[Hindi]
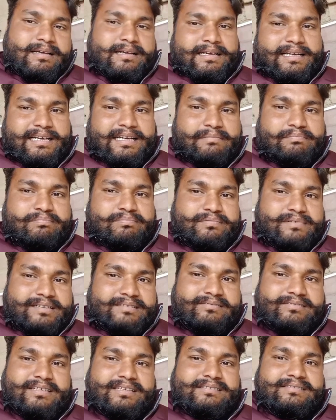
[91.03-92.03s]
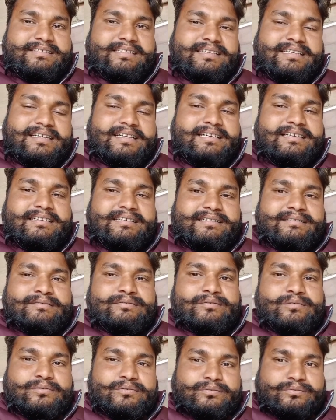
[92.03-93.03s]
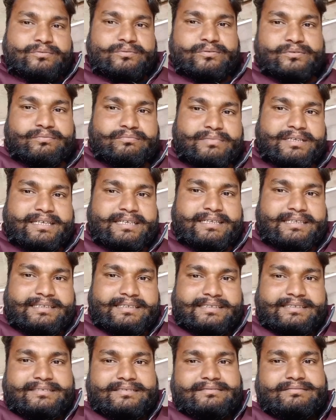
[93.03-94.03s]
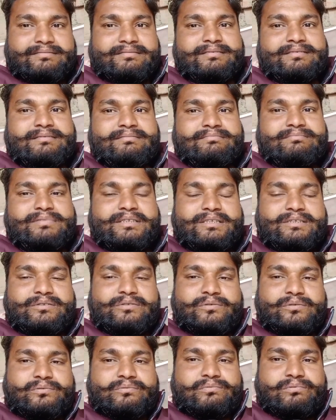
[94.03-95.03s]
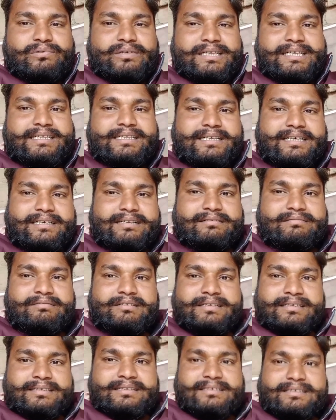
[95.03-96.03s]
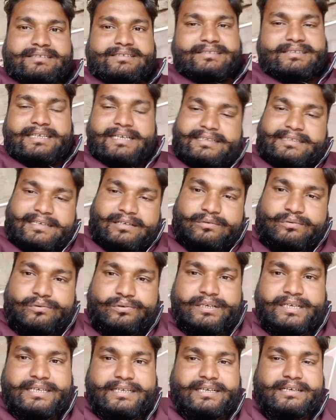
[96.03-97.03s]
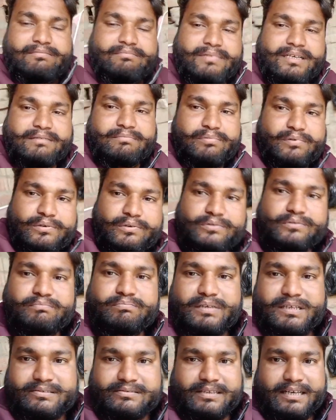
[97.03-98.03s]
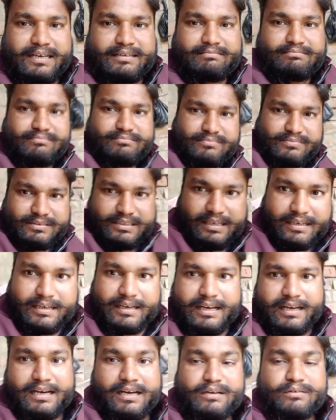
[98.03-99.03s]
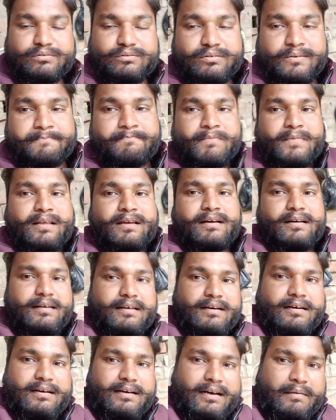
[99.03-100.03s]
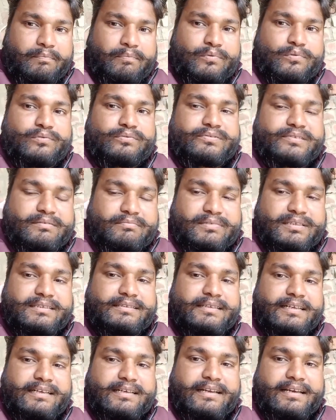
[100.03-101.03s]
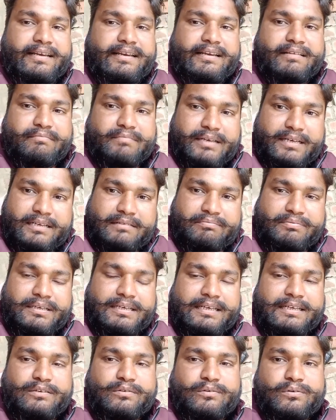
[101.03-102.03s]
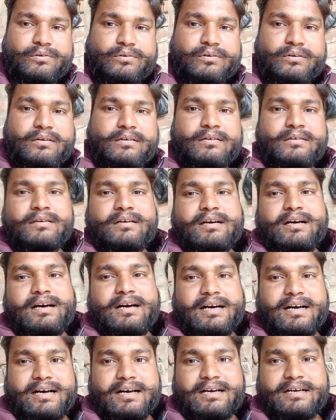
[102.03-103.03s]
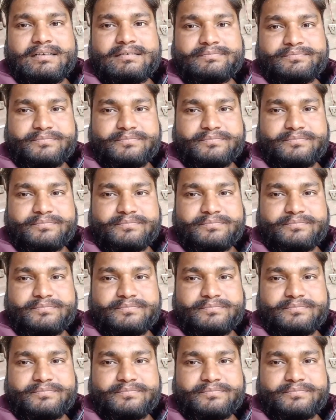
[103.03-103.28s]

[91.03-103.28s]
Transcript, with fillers: हेल्प कर सकते हैं दोस्तों मैं इस वीडियो को लेकर इस चैनल को लेकर मैं बहुत परेशान चल रहा हूँ आप लोग समझ नहीं रहे हैं मेरे फीलिंग को आ,